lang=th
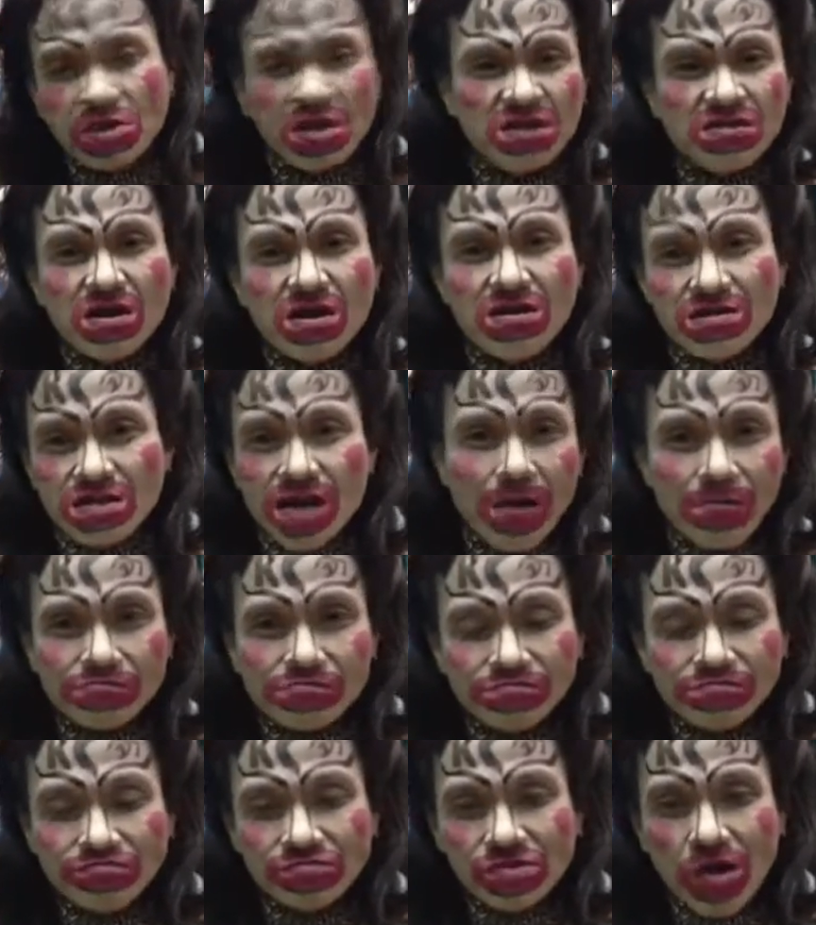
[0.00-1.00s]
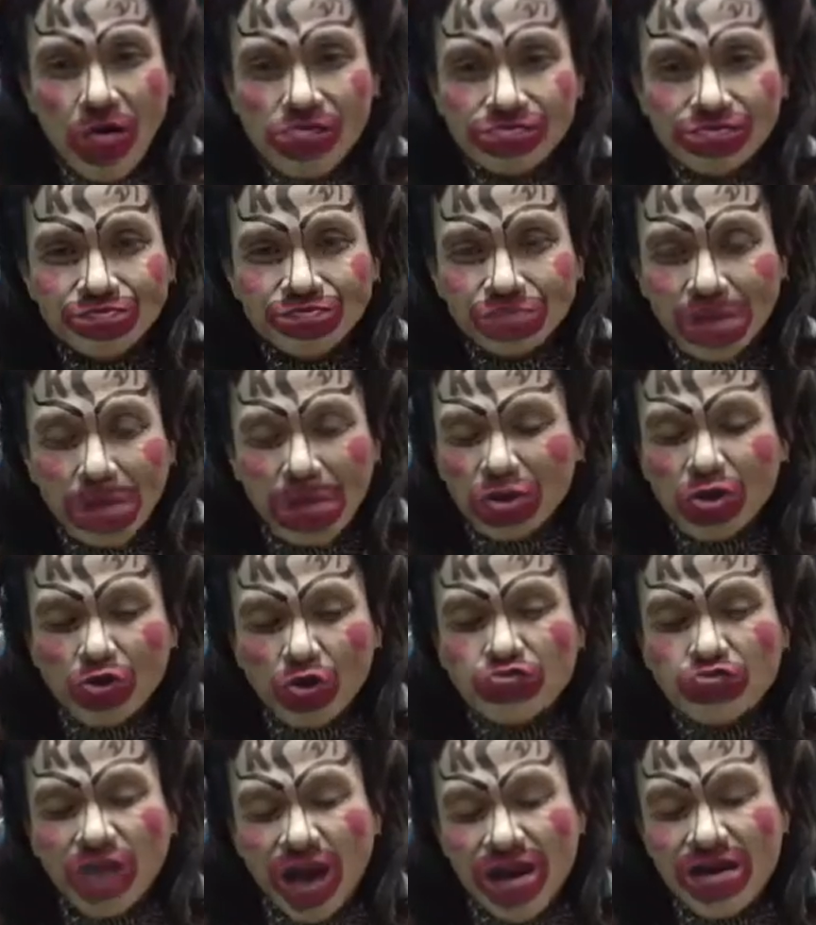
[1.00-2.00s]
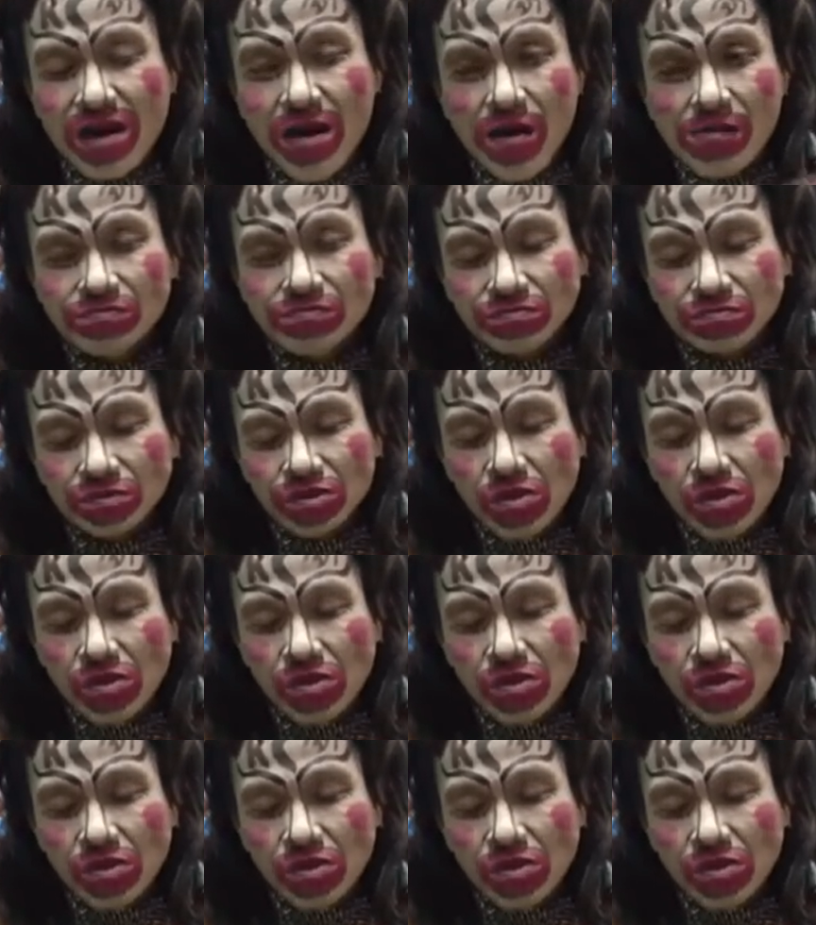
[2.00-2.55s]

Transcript: กินเยอะอย่างเงี้ย ไม่ต้องสงสัยเลย